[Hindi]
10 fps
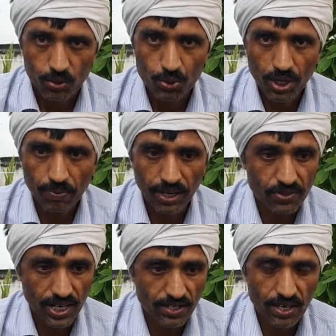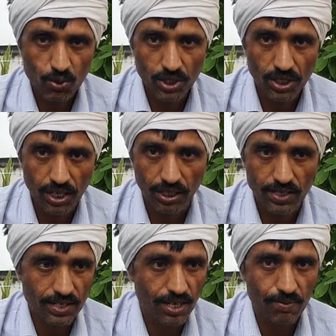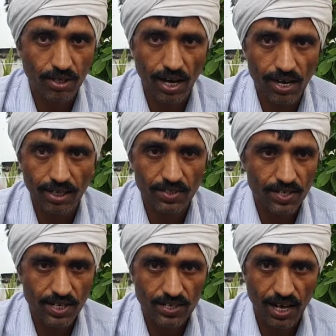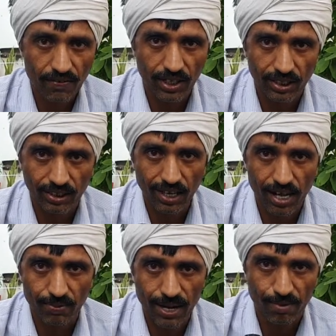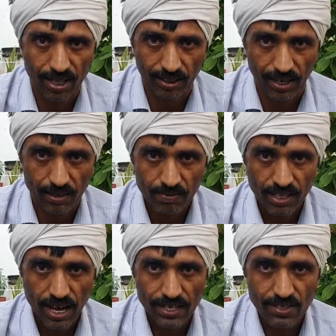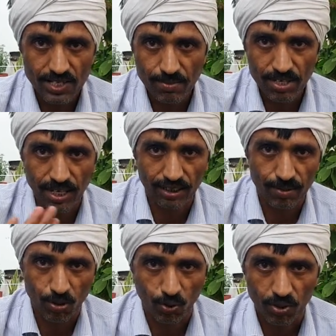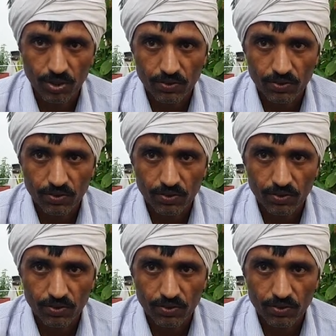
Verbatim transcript: उसके बाद जैसे ही उसने देखा जैसे हम कार का शीशा साफ करते थे ना अखबार मारते हैं ऐसे चमक जाता है बिल्कुल